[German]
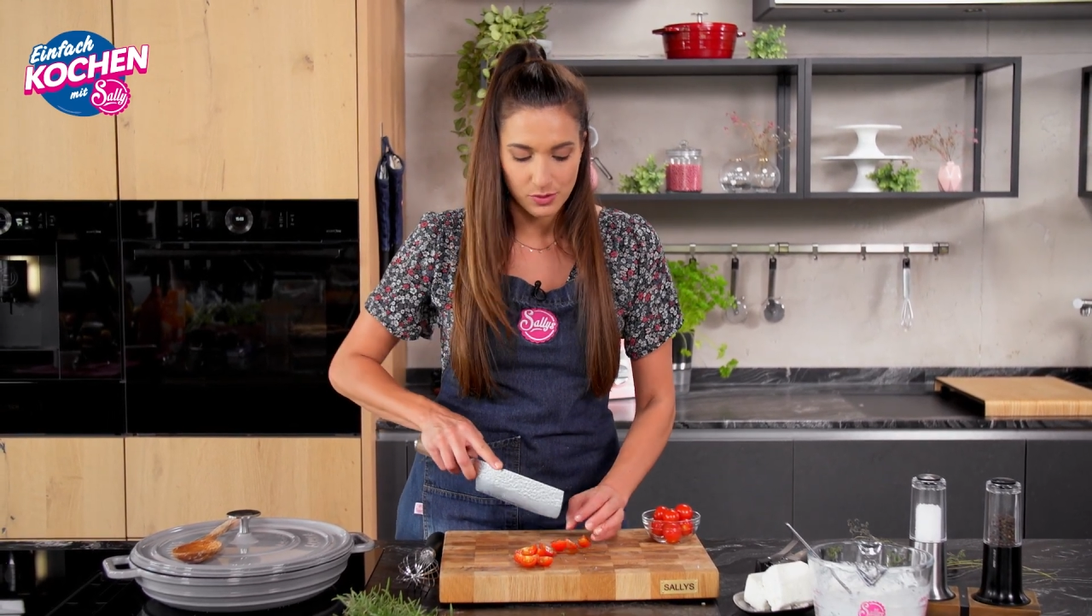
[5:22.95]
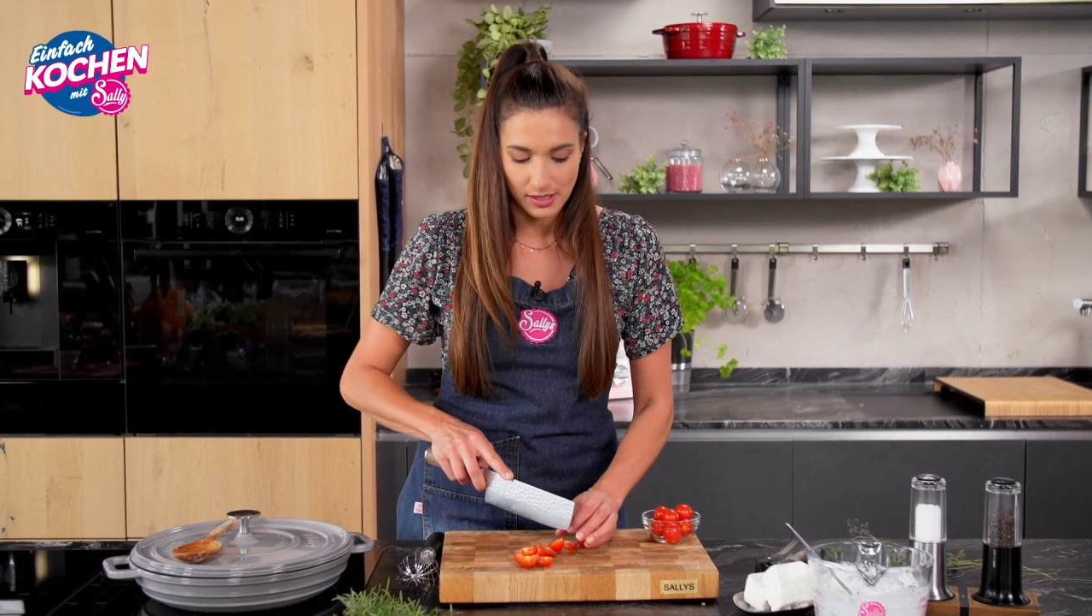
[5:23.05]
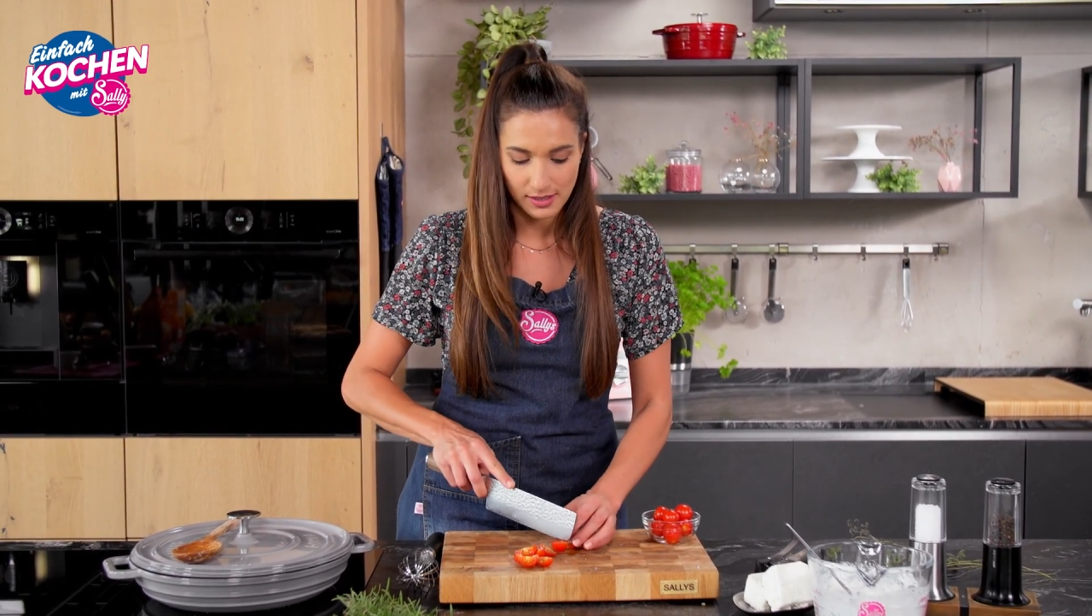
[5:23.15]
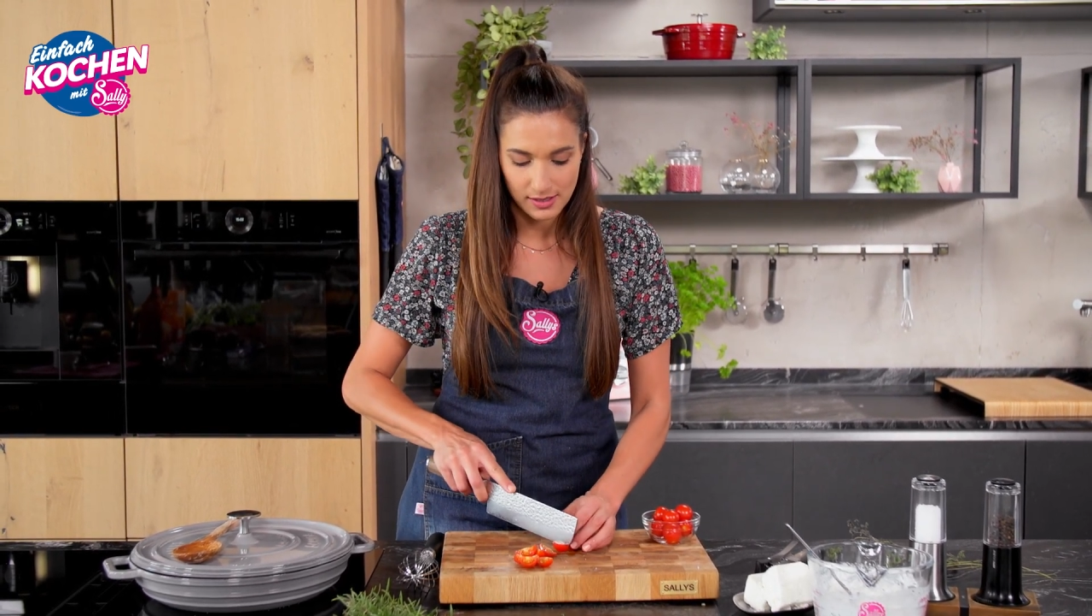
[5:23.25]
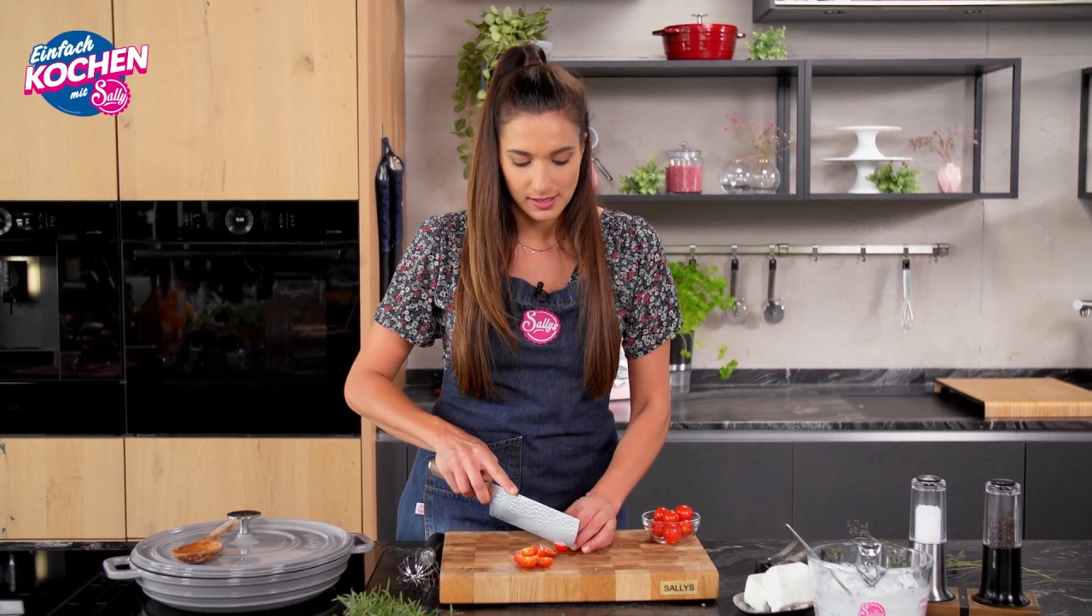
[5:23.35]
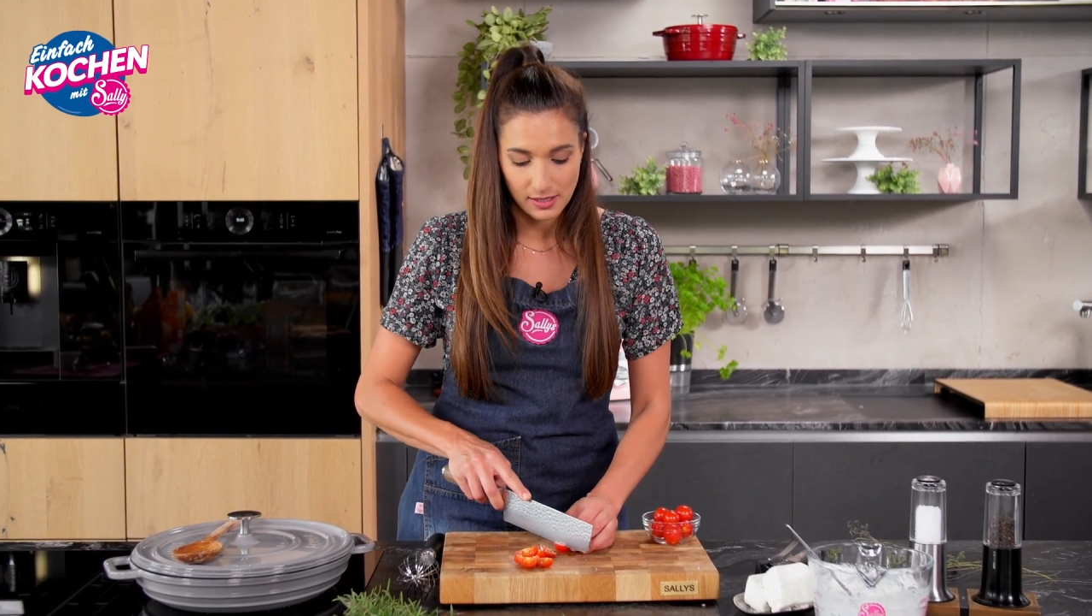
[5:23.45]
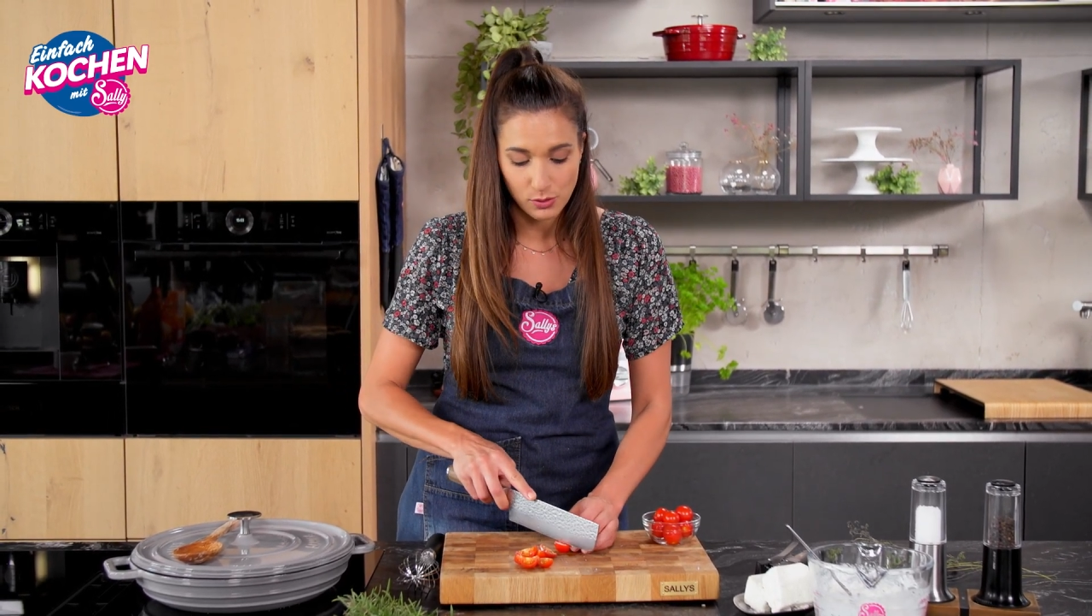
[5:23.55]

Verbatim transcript: dann sind die